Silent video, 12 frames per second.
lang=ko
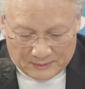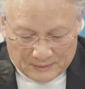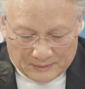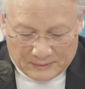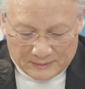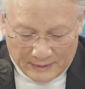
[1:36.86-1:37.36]

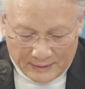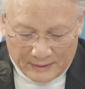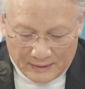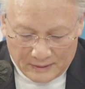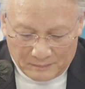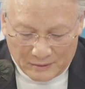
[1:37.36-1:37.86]
네,
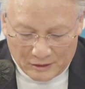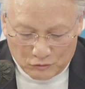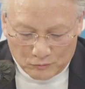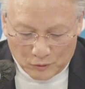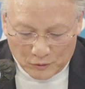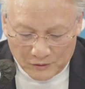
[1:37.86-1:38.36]
매주
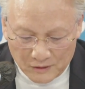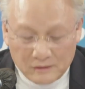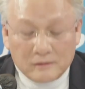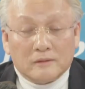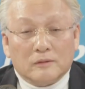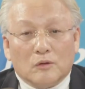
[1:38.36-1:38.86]

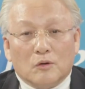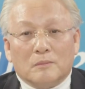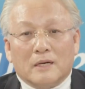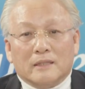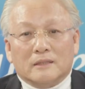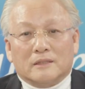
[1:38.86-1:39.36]
목요일
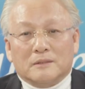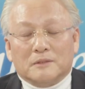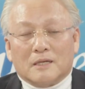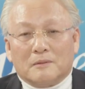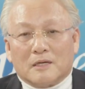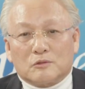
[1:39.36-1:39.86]
오마이
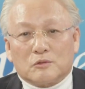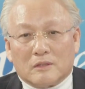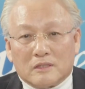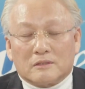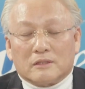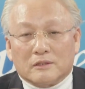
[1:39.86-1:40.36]
TV가
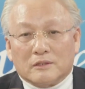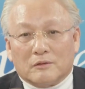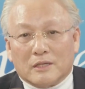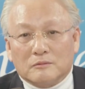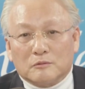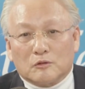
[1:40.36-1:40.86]
방송하는
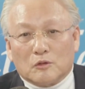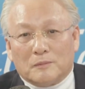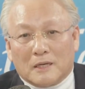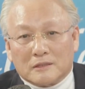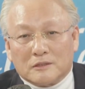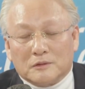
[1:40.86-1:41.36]
성경환이 묻고
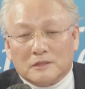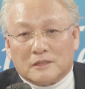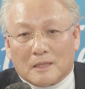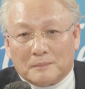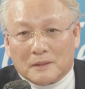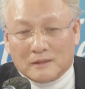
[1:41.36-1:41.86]
박재원이
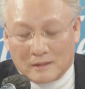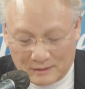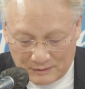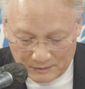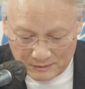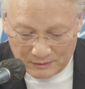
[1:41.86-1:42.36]
답하다
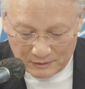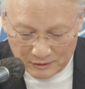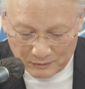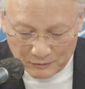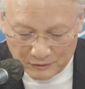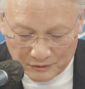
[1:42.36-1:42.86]

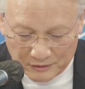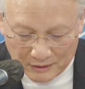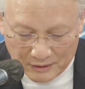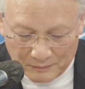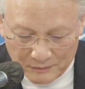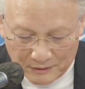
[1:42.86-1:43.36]
지금부터
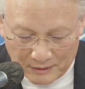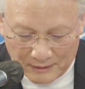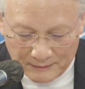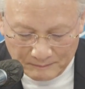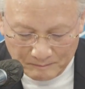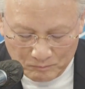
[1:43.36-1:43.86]
시작합니다.
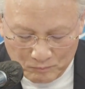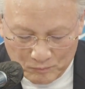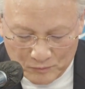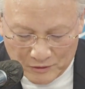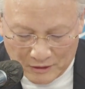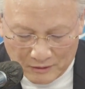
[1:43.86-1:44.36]

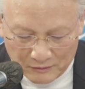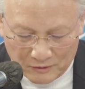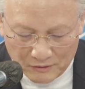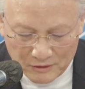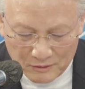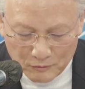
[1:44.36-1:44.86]
자,
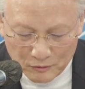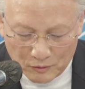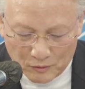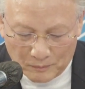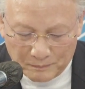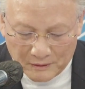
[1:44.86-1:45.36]
어떤
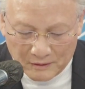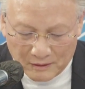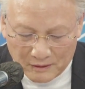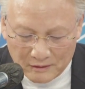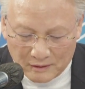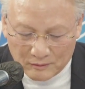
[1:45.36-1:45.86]
질문도
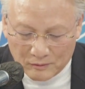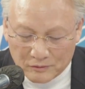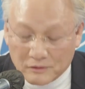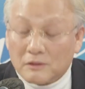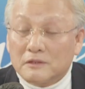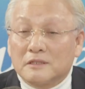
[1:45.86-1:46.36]
비껴가지 않고
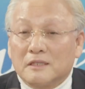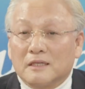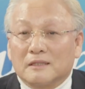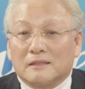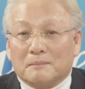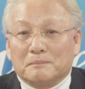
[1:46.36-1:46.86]
성실하게
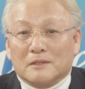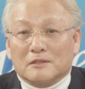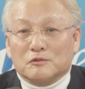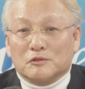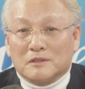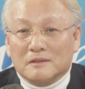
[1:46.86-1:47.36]
답변해
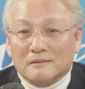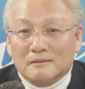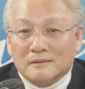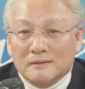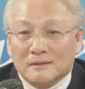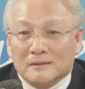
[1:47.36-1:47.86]
주시는
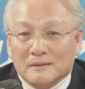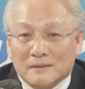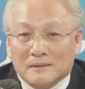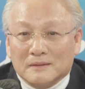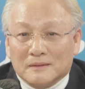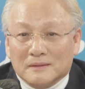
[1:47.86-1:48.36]

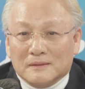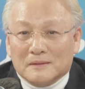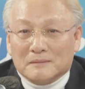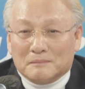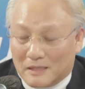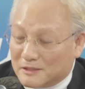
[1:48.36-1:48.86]

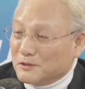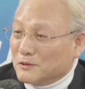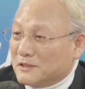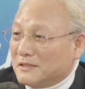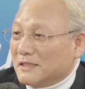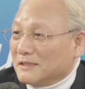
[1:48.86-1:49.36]
박재원
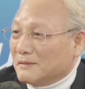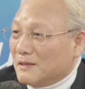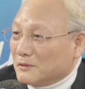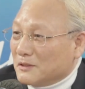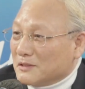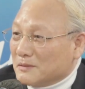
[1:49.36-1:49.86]
실장이
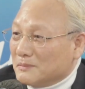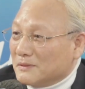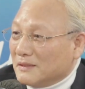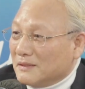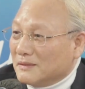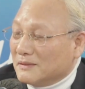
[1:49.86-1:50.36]

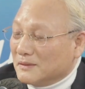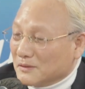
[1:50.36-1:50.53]
나오셨습니다. 어서